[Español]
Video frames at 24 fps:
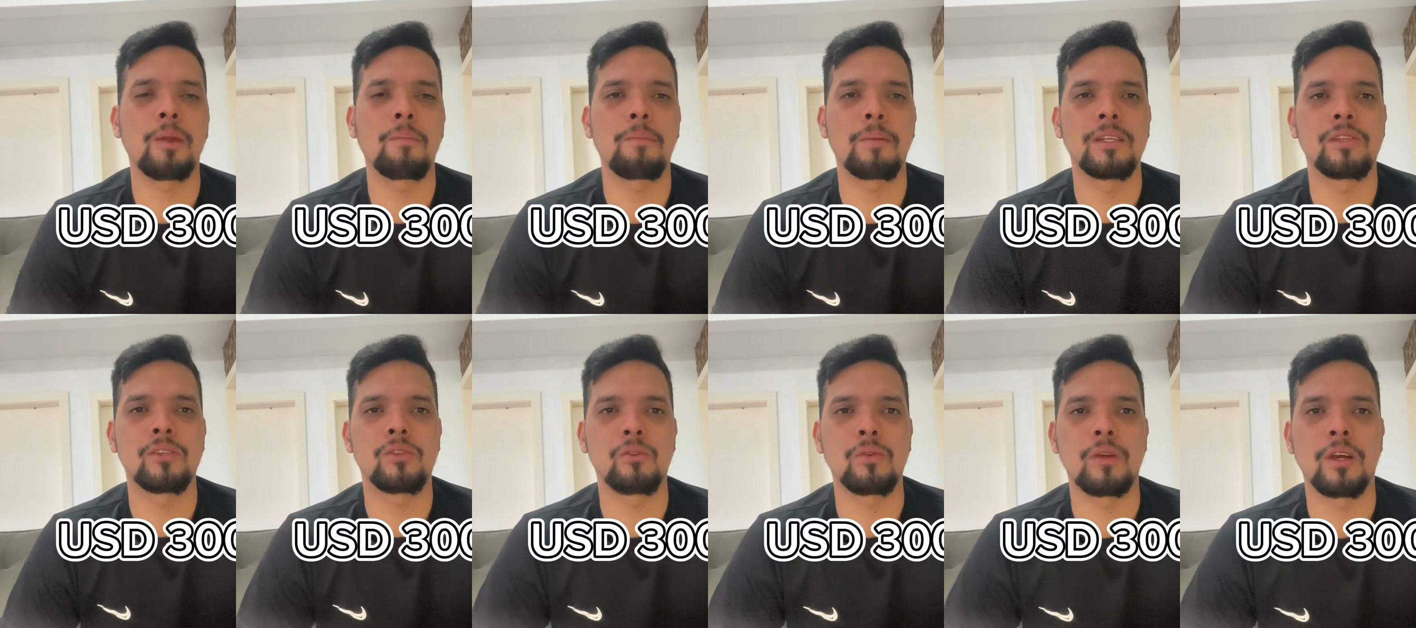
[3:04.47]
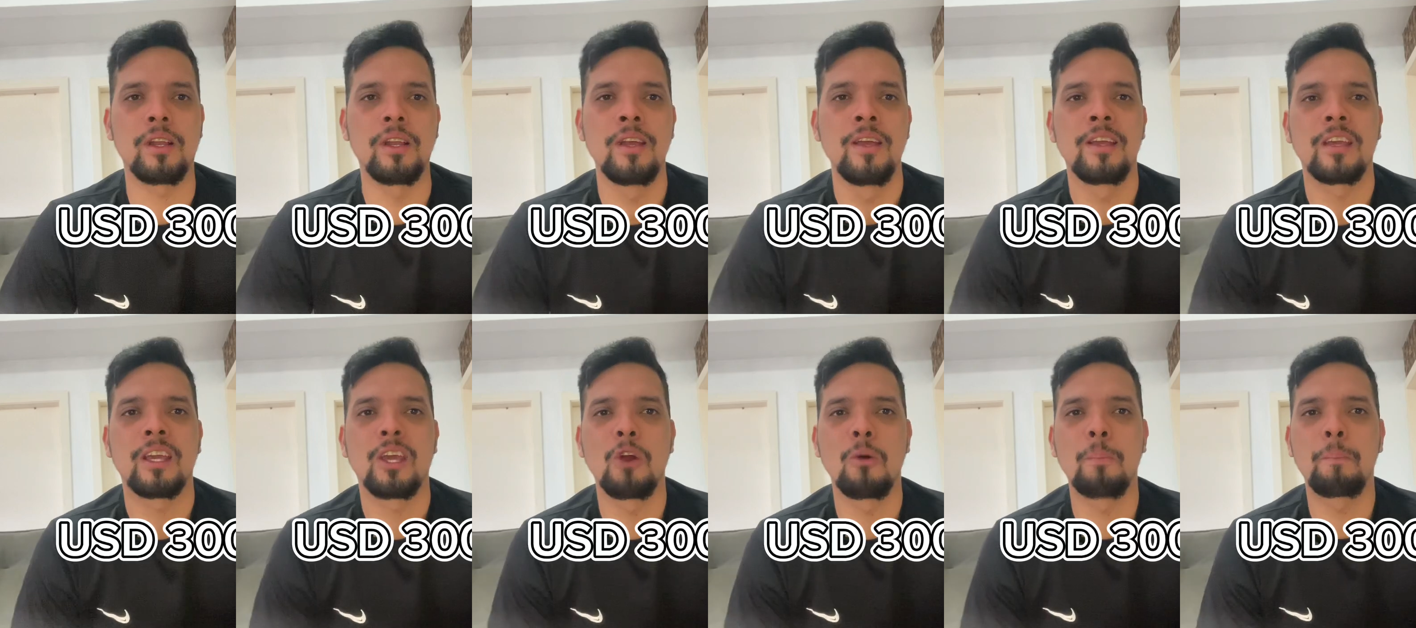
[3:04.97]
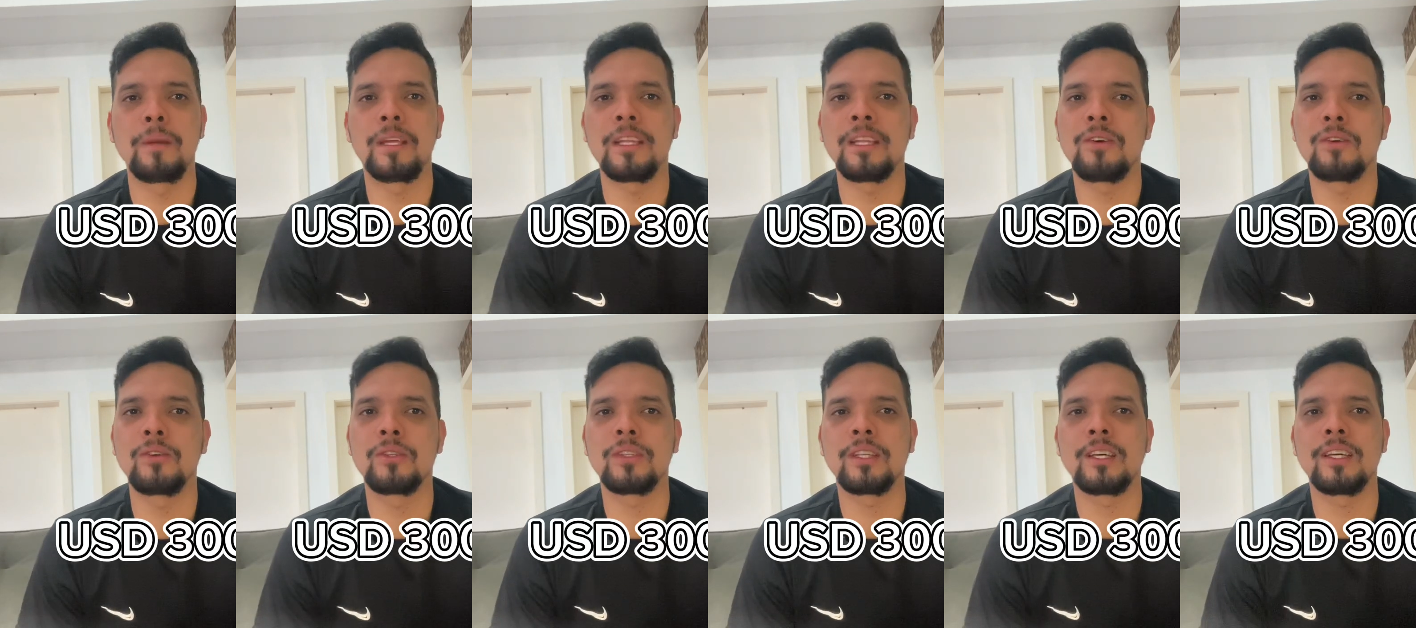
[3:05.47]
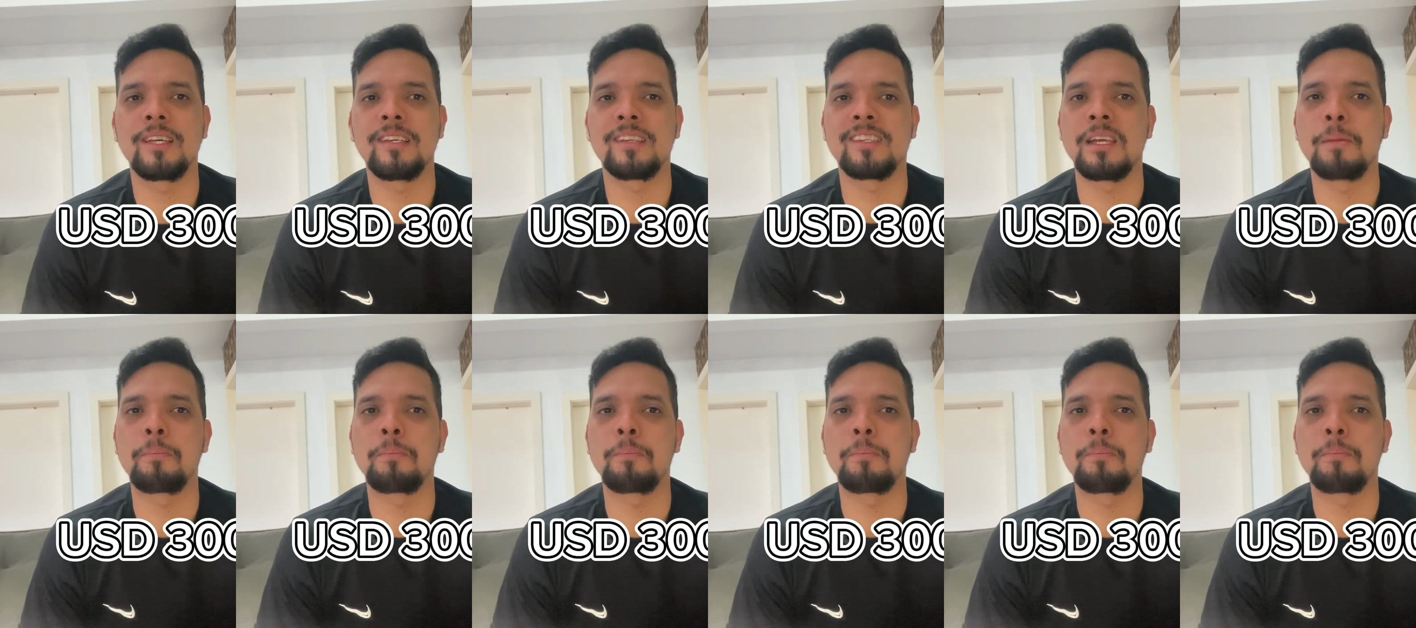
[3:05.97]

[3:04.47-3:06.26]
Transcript: mensual. ¿Qué opinan ustedes? ¿Se